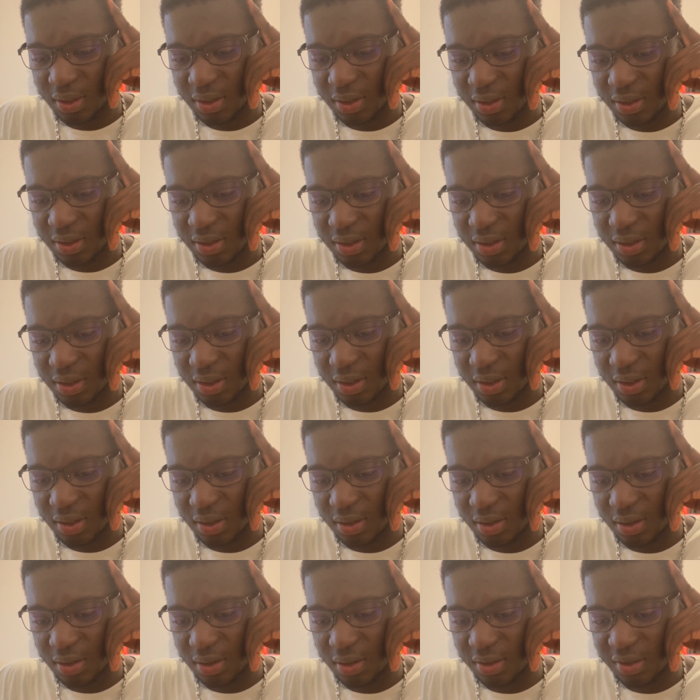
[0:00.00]
c'est
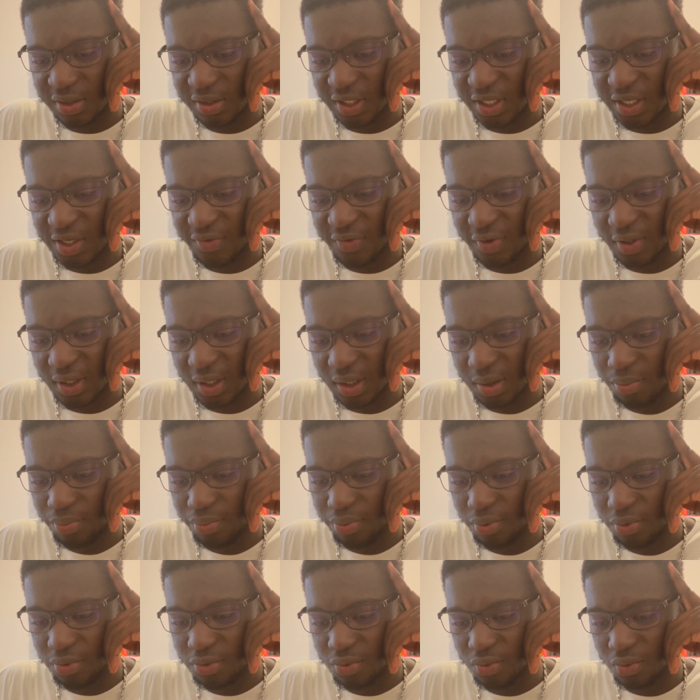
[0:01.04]
travailler
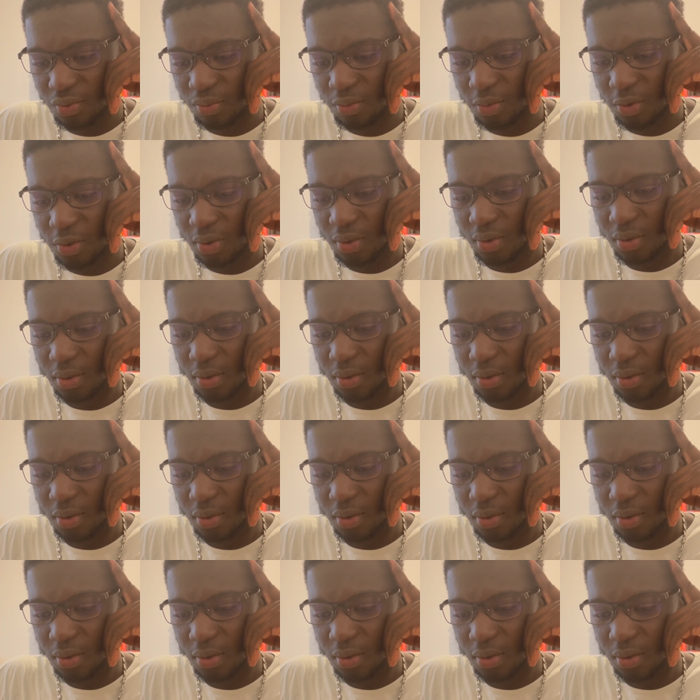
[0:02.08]
plus ou mieux.